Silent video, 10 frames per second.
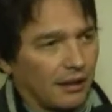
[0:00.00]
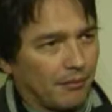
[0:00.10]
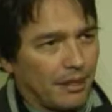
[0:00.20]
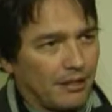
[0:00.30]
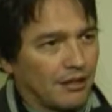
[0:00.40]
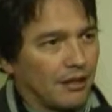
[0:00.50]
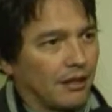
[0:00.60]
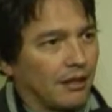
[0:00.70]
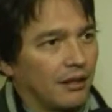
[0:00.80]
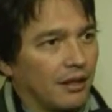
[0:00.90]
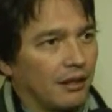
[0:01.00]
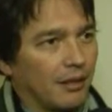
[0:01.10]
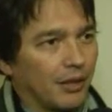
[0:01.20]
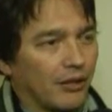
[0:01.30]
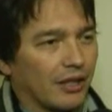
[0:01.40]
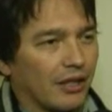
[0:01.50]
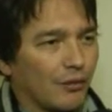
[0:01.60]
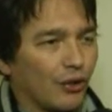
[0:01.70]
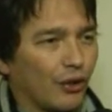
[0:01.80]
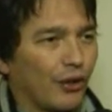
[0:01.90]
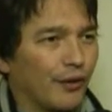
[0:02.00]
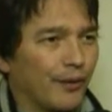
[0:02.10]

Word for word: dar marcha al temario que tenemos hoy.